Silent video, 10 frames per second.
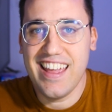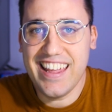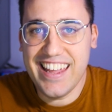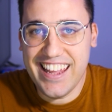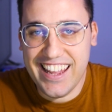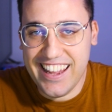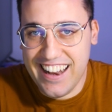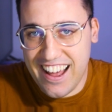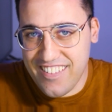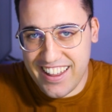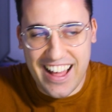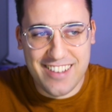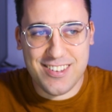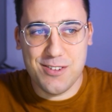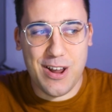Y la verdad
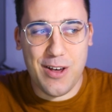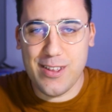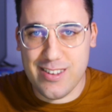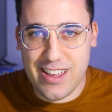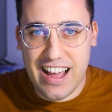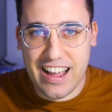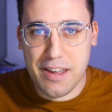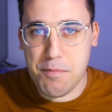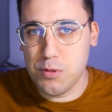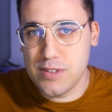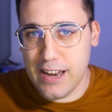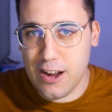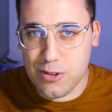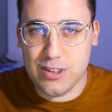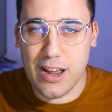ha una odisea que me gustaría
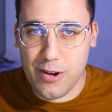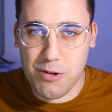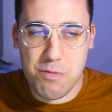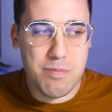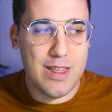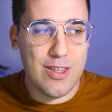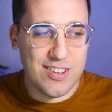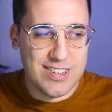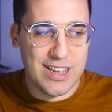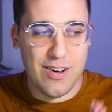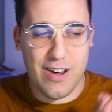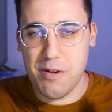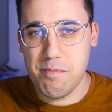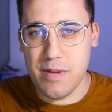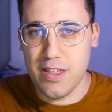contaros en un vídeo, así que os haré
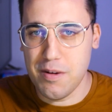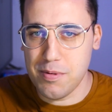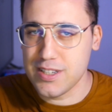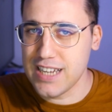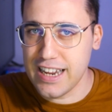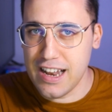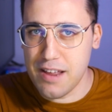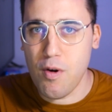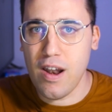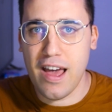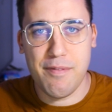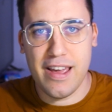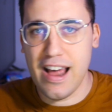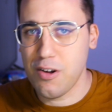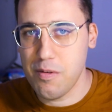un vídeo por si a alguien le mola y
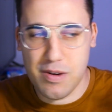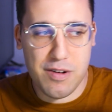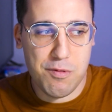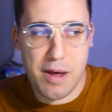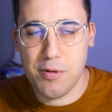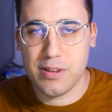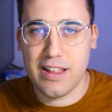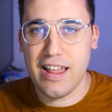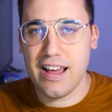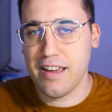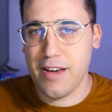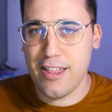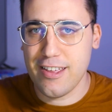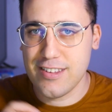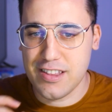ve algo en una portada que va
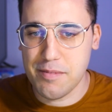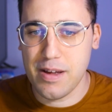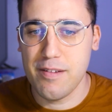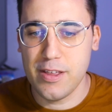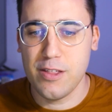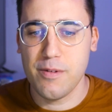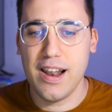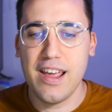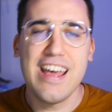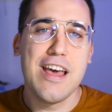de ese tema al vídeo, ¿vale?